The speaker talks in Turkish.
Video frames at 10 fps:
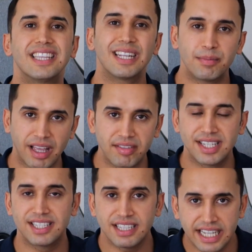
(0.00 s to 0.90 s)
yatırım
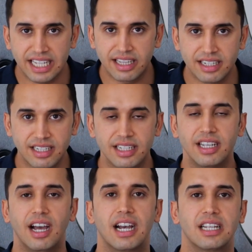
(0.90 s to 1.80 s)
tavsiyesi değildir.
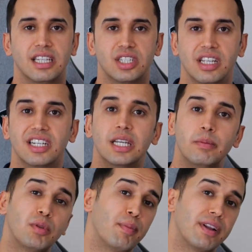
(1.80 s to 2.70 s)
Arkadaşlar
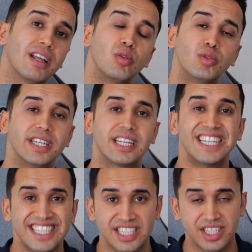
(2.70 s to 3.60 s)
kripto paralar yüksek
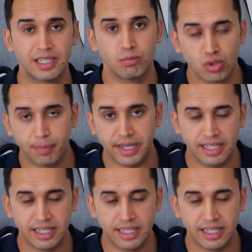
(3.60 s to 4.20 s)
risk içerir bunu